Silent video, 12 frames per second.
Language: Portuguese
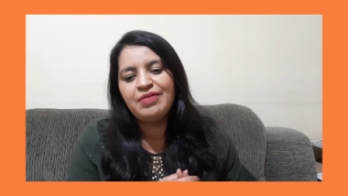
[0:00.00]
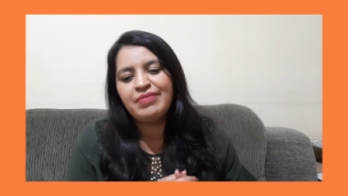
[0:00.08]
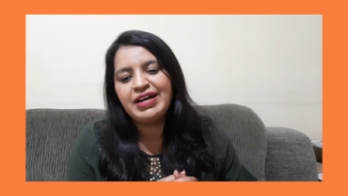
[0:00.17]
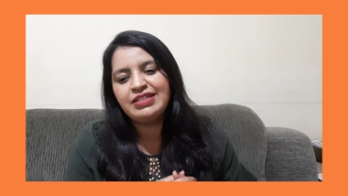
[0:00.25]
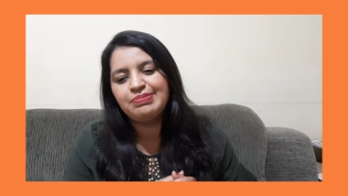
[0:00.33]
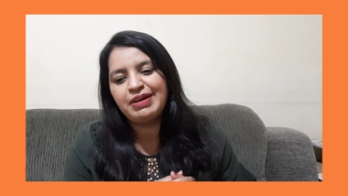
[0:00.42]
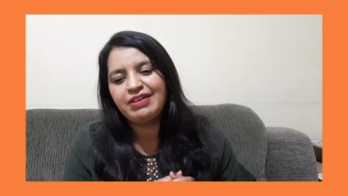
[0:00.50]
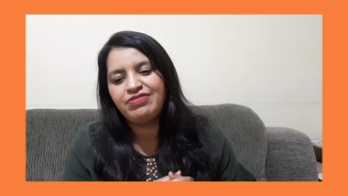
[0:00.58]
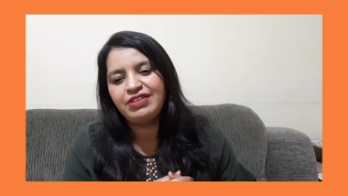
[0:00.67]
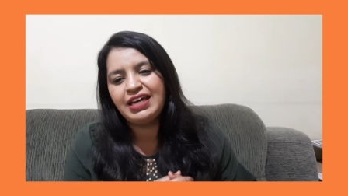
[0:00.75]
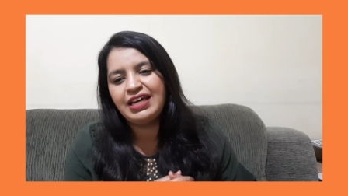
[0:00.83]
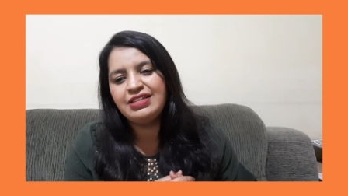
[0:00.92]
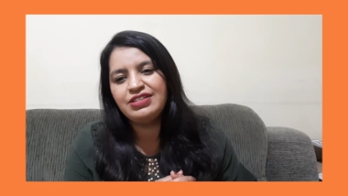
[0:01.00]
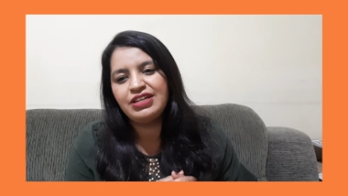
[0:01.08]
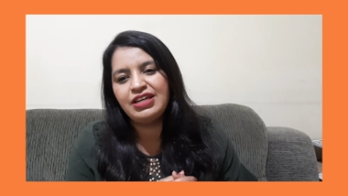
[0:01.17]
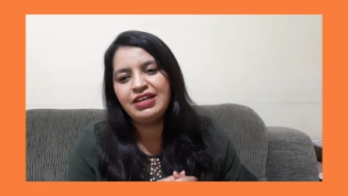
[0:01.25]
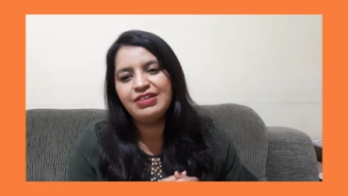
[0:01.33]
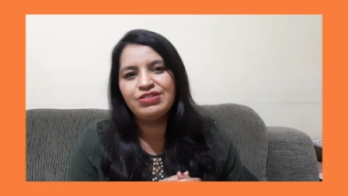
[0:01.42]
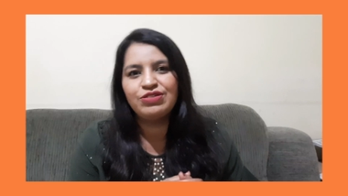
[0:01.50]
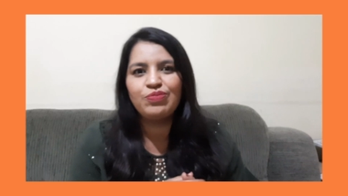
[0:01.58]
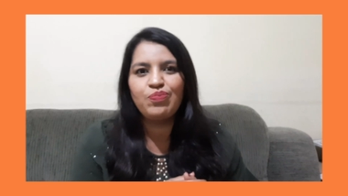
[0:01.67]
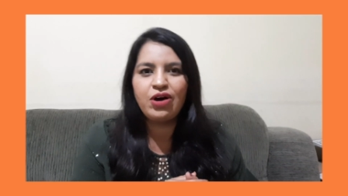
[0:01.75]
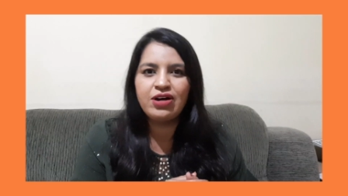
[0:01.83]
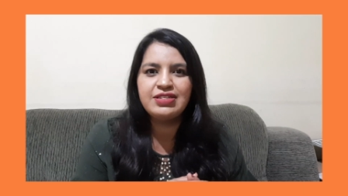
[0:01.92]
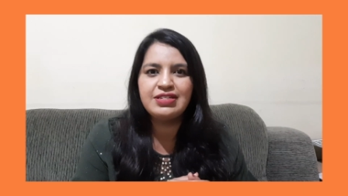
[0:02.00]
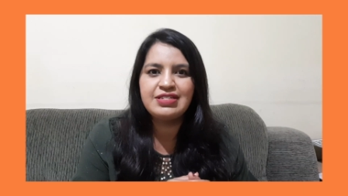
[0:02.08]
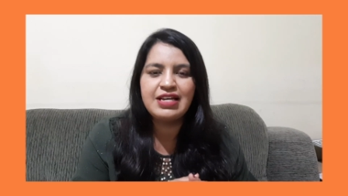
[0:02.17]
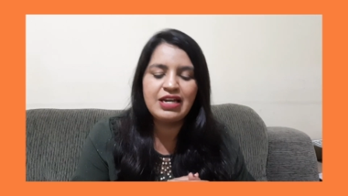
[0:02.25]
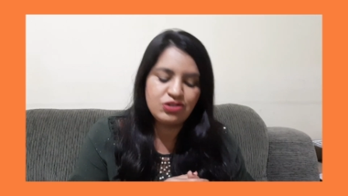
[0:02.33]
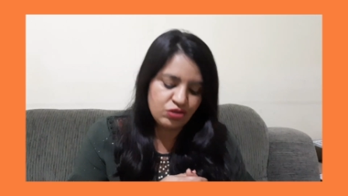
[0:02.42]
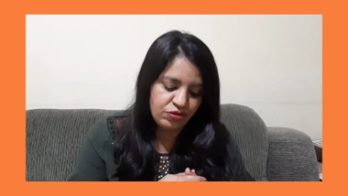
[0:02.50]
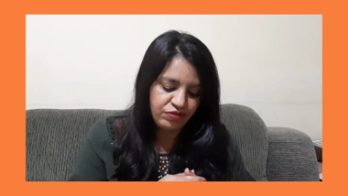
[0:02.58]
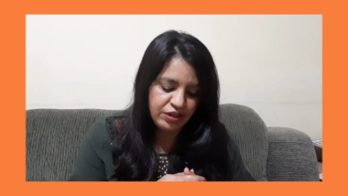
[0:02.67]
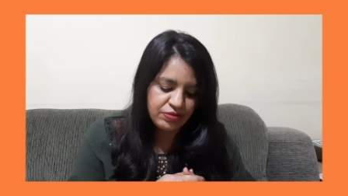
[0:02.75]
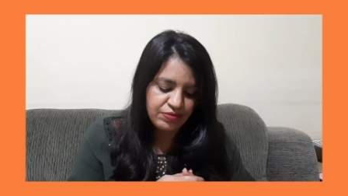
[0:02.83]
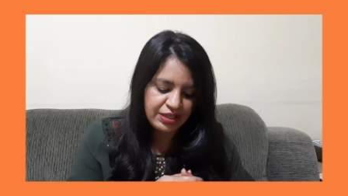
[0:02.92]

mais para frente isso possa ser resolvido.